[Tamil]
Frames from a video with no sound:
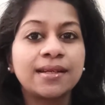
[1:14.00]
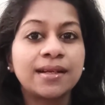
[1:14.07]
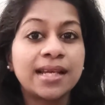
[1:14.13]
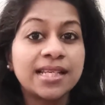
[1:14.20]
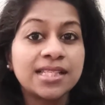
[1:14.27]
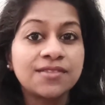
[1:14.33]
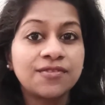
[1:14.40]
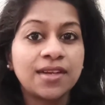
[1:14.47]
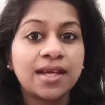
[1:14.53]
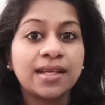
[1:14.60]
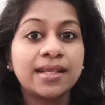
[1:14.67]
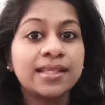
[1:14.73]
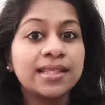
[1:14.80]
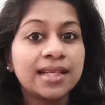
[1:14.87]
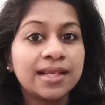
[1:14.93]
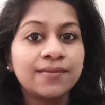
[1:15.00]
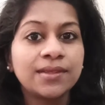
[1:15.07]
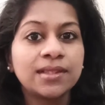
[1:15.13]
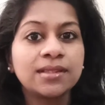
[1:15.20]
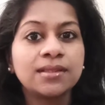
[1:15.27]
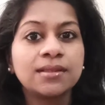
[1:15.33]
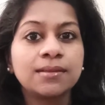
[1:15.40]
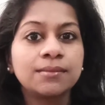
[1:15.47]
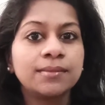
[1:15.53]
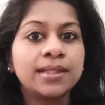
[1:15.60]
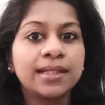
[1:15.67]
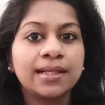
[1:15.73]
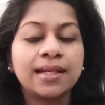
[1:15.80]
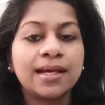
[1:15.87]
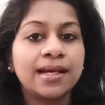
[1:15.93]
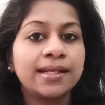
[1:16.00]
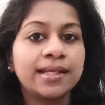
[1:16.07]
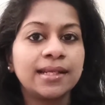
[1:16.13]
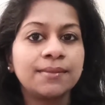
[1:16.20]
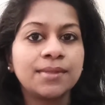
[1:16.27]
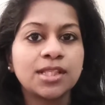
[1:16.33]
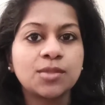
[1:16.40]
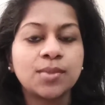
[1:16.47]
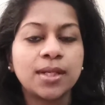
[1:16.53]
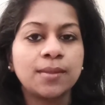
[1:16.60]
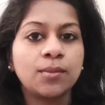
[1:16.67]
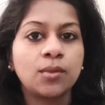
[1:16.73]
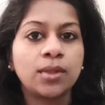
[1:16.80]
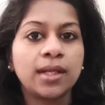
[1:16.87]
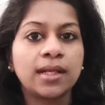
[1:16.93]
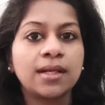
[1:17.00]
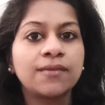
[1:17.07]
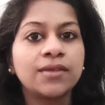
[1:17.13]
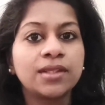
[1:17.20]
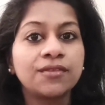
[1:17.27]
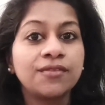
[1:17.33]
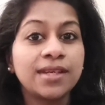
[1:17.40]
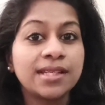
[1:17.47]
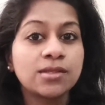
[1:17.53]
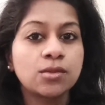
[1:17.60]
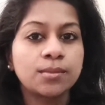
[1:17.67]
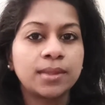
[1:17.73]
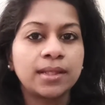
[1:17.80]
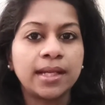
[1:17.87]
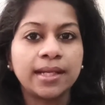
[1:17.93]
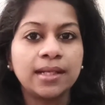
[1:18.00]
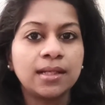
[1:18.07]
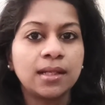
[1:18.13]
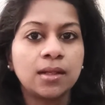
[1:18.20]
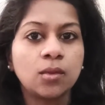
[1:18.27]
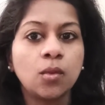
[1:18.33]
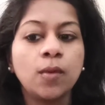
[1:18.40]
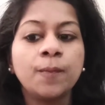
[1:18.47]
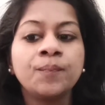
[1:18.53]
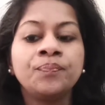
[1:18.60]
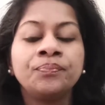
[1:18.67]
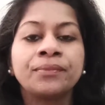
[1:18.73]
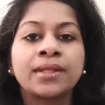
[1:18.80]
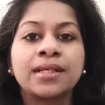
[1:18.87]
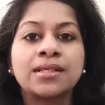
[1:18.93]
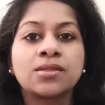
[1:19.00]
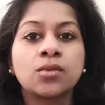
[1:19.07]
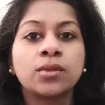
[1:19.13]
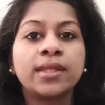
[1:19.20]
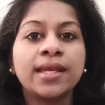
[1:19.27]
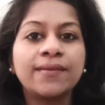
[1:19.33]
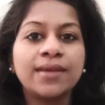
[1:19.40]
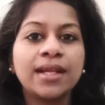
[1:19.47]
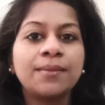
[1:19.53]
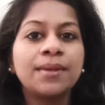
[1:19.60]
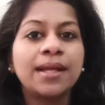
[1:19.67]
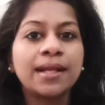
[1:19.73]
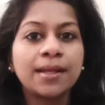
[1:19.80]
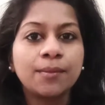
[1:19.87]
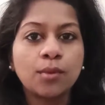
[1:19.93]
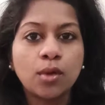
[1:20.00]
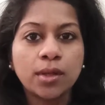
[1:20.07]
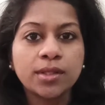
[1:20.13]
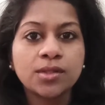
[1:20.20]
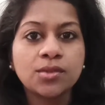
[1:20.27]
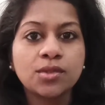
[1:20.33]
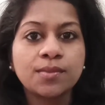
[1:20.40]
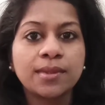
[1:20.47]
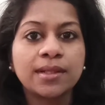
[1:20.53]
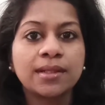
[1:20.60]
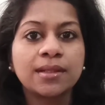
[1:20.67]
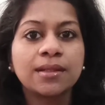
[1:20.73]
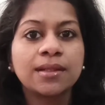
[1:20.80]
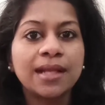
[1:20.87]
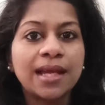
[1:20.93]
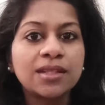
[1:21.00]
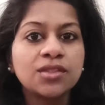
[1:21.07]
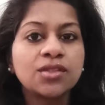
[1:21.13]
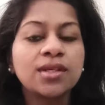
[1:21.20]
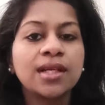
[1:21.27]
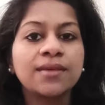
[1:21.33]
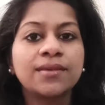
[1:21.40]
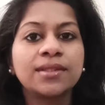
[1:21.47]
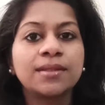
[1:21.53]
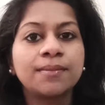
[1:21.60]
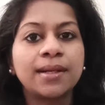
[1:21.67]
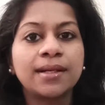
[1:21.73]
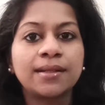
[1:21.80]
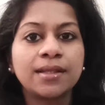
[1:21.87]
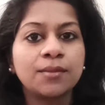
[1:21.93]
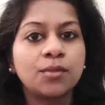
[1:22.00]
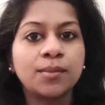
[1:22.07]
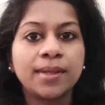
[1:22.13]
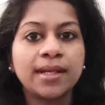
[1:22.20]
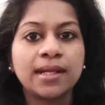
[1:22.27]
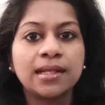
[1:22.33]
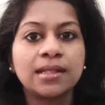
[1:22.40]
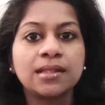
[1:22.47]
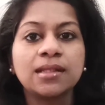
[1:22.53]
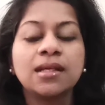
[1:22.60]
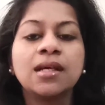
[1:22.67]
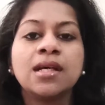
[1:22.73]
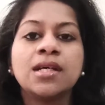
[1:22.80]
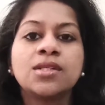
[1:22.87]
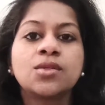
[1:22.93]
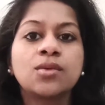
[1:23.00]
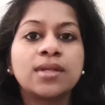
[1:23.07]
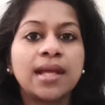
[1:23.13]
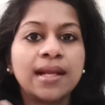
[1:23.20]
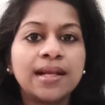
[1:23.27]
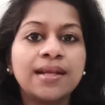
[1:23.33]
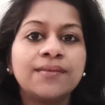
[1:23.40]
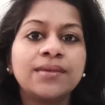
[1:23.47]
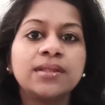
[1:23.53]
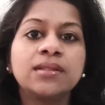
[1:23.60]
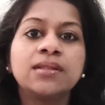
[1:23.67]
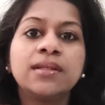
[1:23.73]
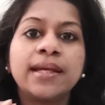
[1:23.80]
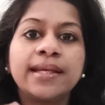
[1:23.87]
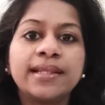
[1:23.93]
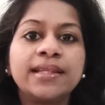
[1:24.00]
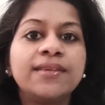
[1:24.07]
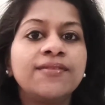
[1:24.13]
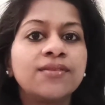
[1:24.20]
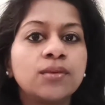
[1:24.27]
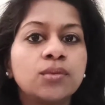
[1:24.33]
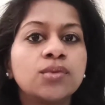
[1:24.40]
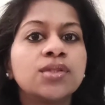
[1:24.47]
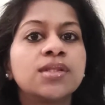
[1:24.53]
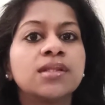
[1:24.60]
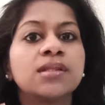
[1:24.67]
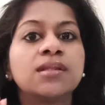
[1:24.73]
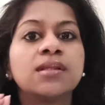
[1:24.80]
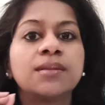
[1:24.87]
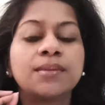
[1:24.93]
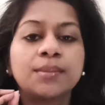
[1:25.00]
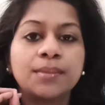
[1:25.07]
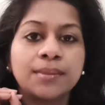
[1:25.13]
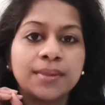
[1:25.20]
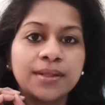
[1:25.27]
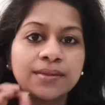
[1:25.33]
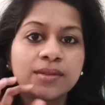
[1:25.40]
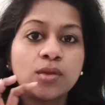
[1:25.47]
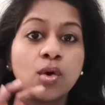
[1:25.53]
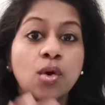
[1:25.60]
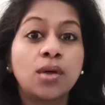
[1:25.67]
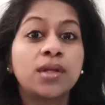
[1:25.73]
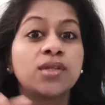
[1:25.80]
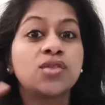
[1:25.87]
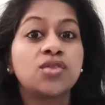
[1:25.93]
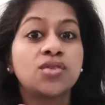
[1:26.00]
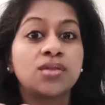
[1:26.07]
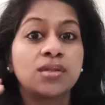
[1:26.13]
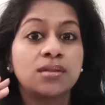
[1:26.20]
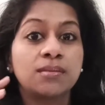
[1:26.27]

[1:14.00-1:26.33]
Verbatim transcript: ரைஸ் ஃப்ளார் இதெல்லாம் வந்து மில்கில் ஹனியில் மிக்ஸ் பண்ணி போட்டிங்கன்னா வந்து ஃபேஸ் ரொம்ப டைட் ஆகும் ஸோ தேவையில்லாமல் நிறைய ப்ராடக்ட்ஸ் யூஸ் பண்ணுறதுக்கு நேச்சுரலாக வந்து பண்ணுறது எப்போவுமே நல்லது ஸோ நல்லா வந்து ஹெல்தி ஃப்ரூட்ஸு அப்புறமா வந்து ஆரஞ்சு